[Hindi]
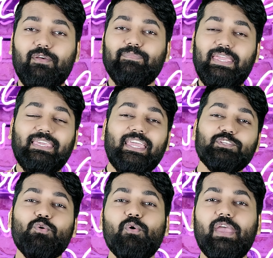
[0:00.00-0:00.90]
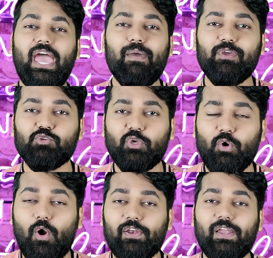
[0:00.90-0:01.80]
भाई ये जो गेम है जो कि
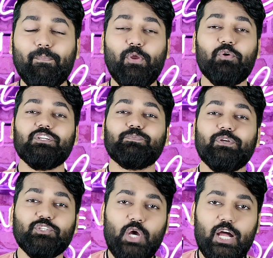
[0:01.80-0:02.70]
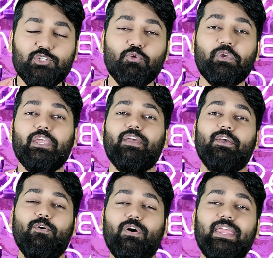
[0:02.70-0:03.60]
ऑलरेडी प्री ऑर्डर्स पर जा चुके
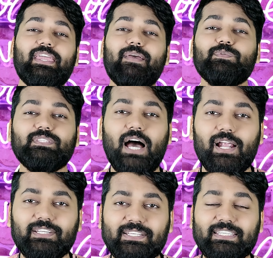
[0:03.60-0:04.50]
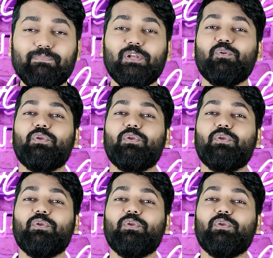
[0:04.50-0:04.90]
और ये गेम 7 दिसंबर को